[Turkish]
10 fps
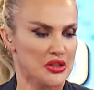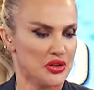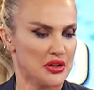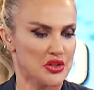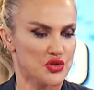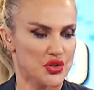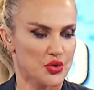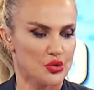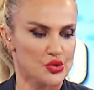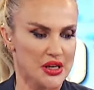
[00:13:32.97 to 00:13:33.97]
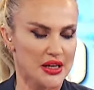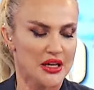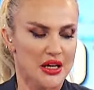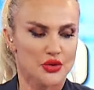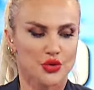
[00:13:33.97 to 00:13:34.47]
e, geçecek olursak
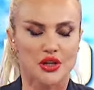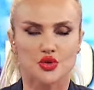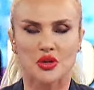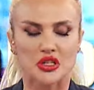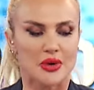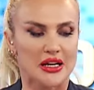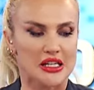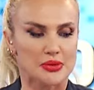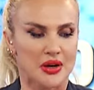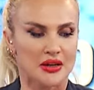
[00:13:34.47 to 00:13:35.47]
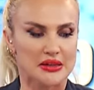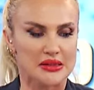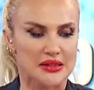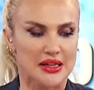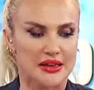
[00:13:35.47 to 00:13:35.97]
Türkiye Cumhuriyeti Merkez
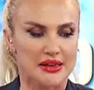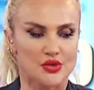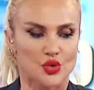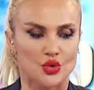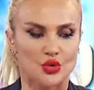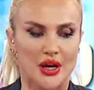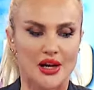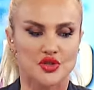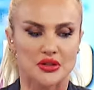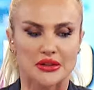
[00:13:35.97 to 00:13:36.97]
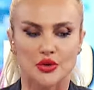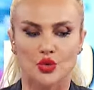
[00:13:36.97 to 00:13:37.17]
Bankası TL zorunlu karşılıklara